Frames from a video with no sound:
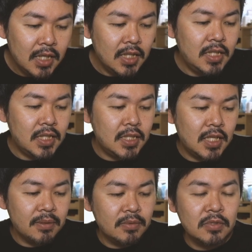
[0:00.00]
一気に
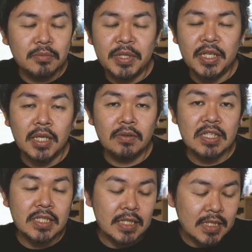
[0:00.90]
ヘモグロビン
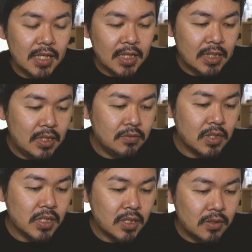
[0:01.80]
A1C が下がってるん
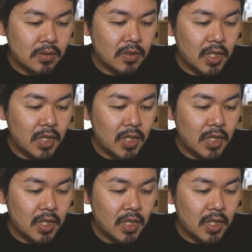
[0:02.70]
ですけど、